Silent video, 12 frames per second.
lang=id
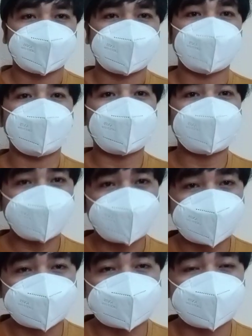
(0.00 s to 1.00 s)
Kalau apa
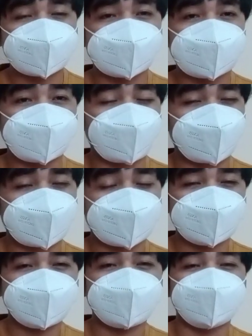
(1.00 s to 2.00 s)
perkataan kitab orang
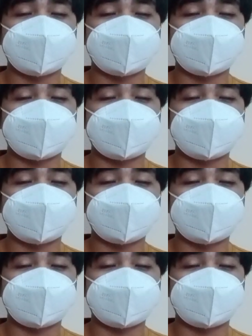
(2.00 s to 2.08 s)
lain,